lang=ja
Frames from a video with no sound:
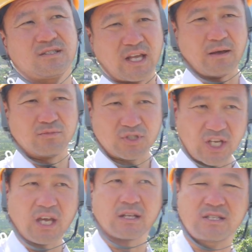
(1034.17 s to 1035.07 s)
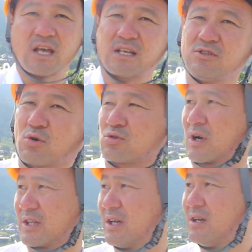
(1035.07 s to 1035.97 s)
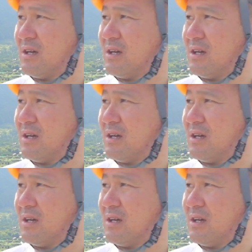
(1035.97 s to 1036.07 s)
税税金のこととかね